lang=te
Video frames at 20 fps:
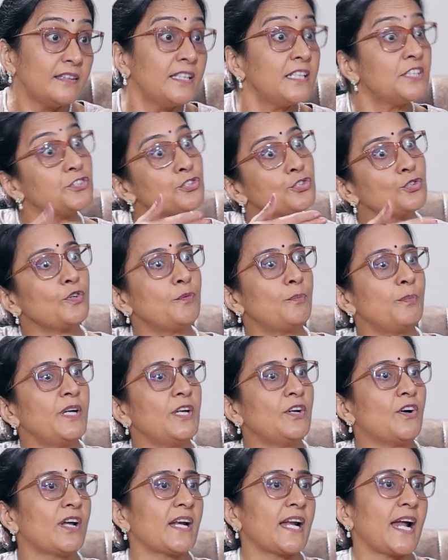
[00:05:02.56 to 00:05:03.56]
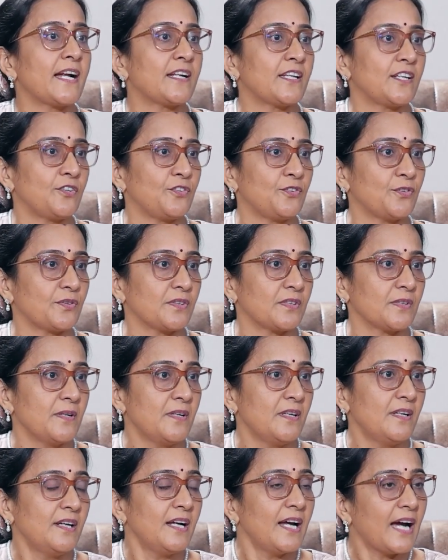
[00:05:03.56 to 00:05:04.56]
దిస్ షుడ్ బి యువర్ యాటిట్యూడ్
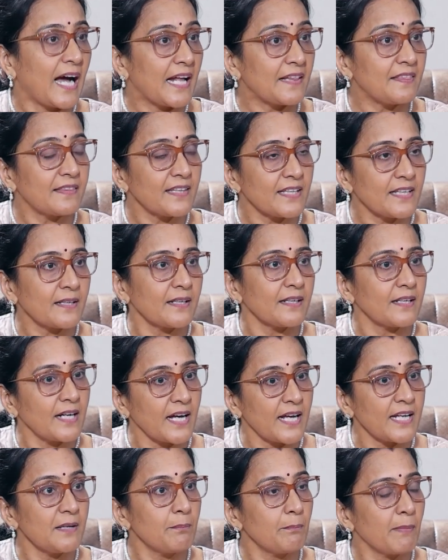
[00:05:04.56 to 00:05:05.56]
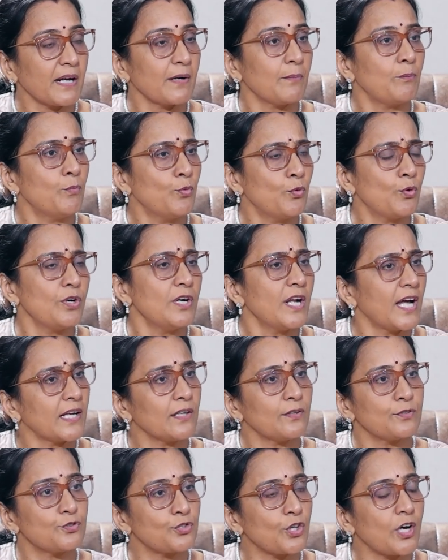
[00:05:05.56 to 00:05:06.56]
అంతే కానీ మనం మూడు
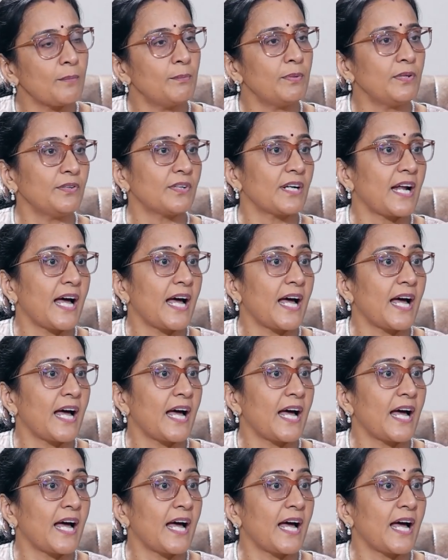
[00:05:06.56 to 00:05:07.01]
నాలుగు జాబులు